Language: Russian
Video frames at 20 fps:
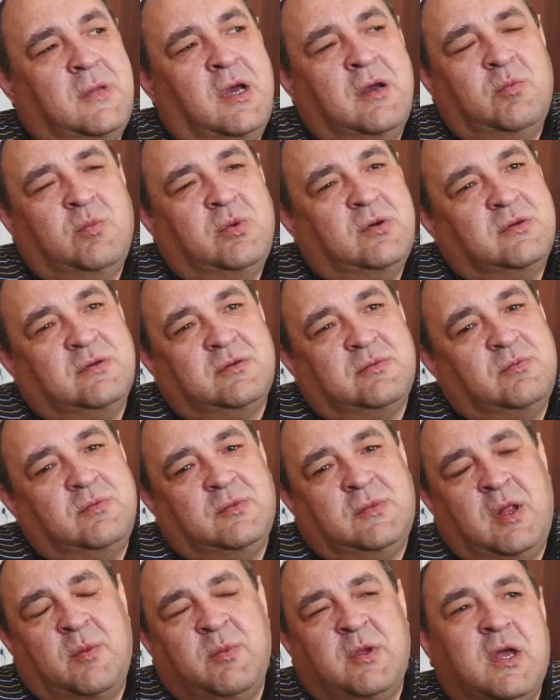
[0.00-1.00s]
Как бы
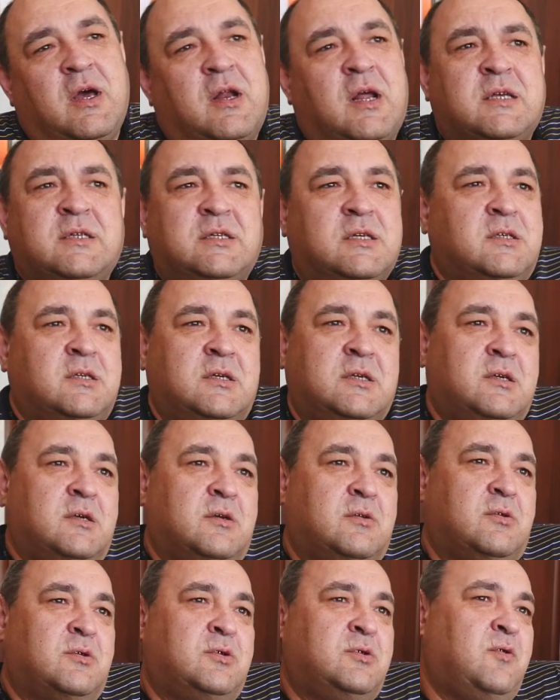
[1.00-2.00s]
для меня разницы
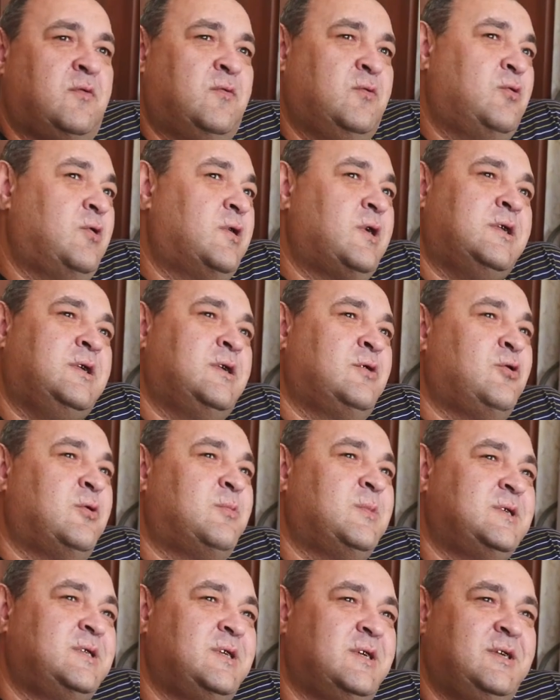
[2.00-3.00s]
нет. Что в городе
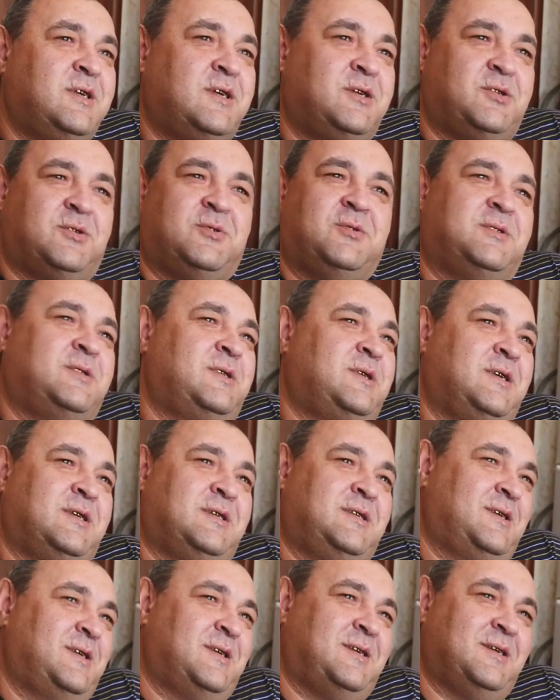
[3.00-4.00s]
дома сидеть, что
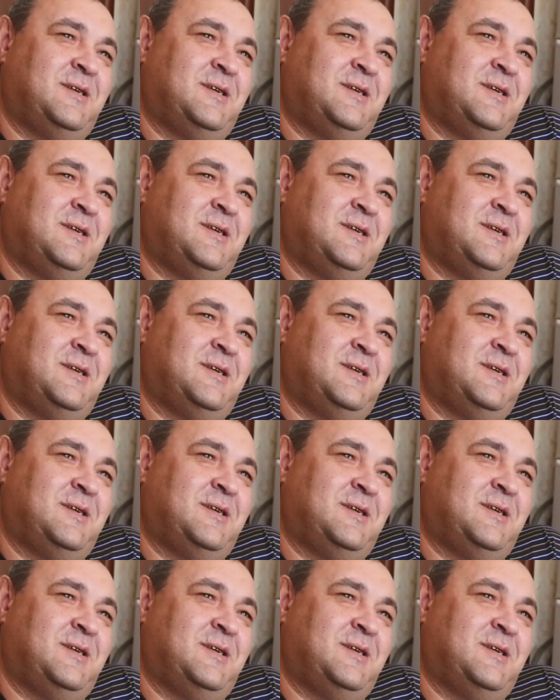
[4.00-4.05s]
здесь